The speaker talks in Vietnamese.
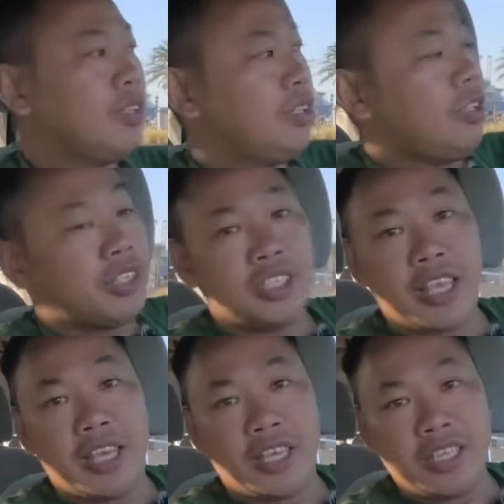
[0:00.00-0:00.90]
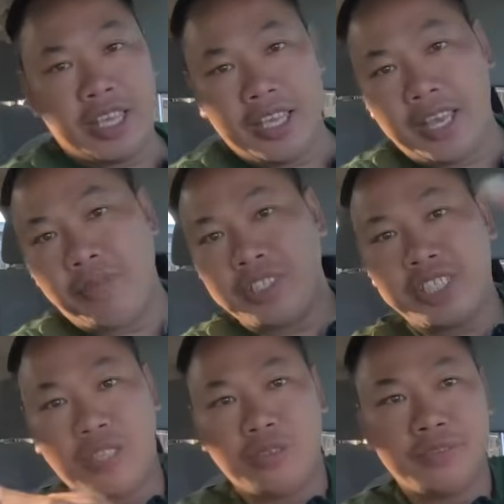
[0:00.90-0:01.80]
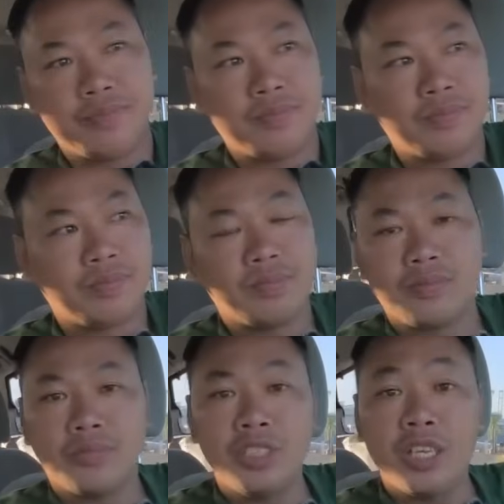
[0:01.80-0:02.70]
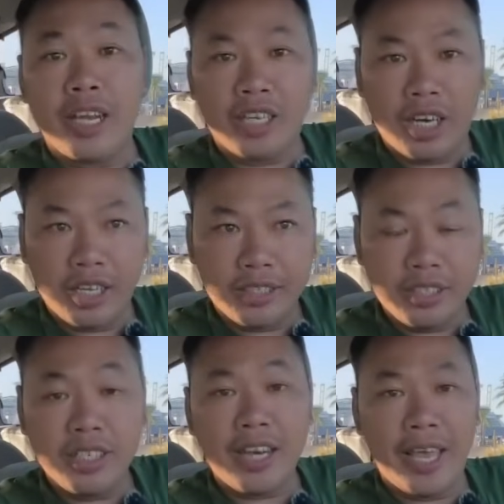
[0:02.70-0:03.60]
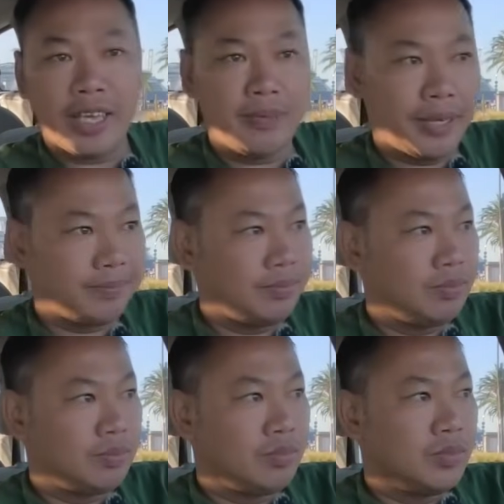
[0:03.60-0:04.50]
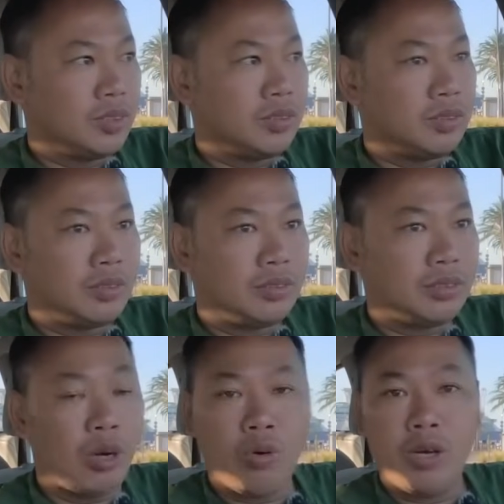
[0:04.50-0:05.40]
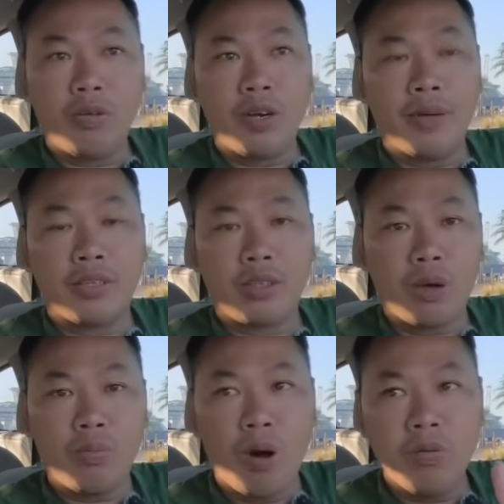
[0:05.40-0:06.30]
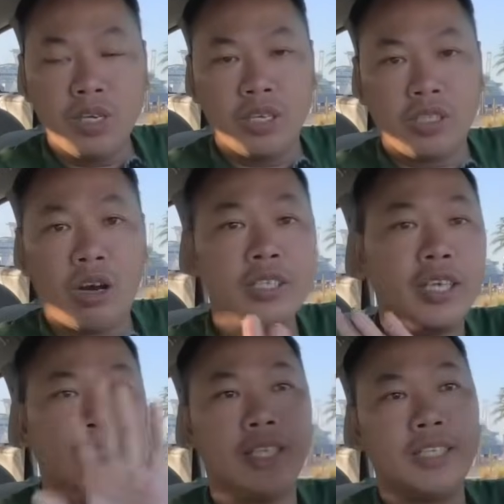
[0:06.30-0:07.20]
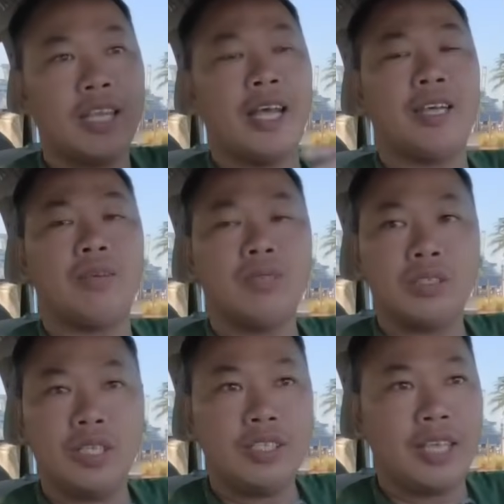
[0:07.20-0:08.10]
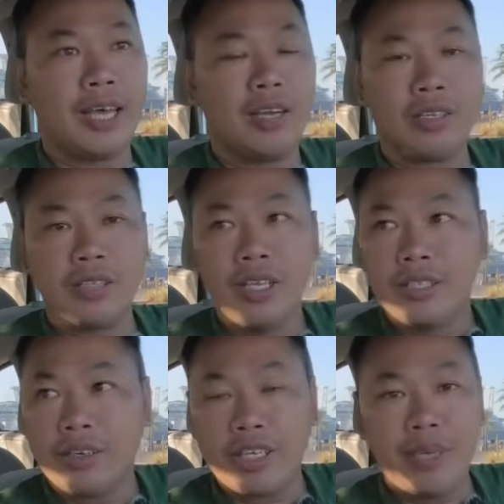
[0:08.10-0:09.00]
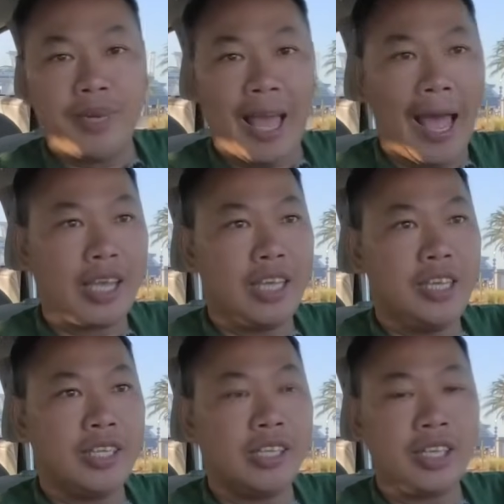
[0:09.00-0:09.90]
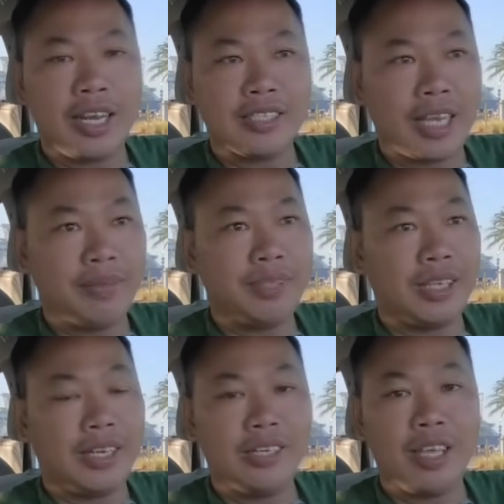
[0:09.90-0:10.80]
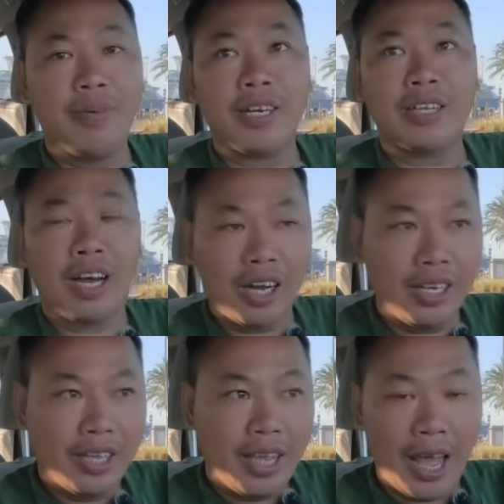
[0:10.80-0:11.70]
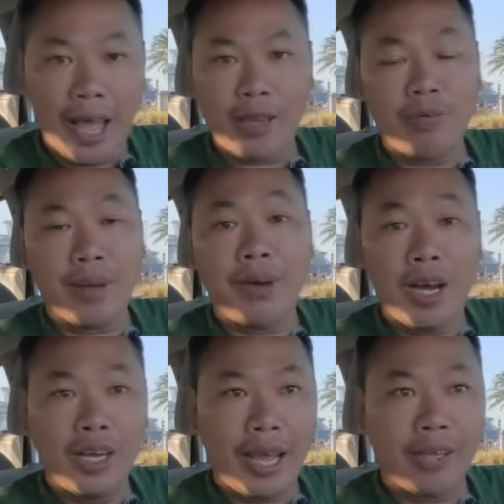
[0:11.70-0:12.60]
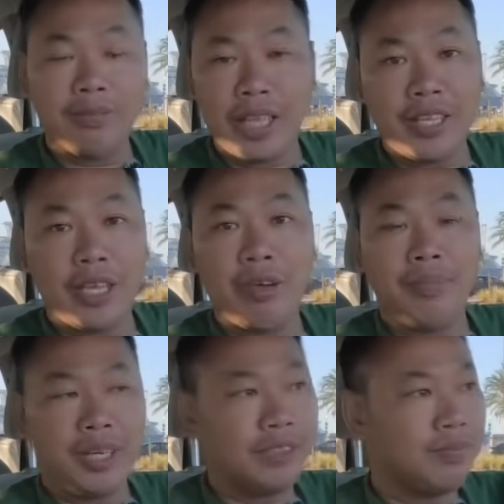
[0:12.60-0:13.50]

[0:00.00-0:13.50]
giờ chiếc xe kia nó chạy ngang qua cái sèo nó giật đèn đỏ nó giật đèn đó các bạn trời ơi lúc đó mà trong bốn người thoát chết hết ai cũng nó chết cha sao cái gì mà lạ kỳ vậy tự nhiên đèn xanh mà thằng này nó kêu bằng đèn đỏ ai cũng cảm ơn hết ai cũng tan kiều em hết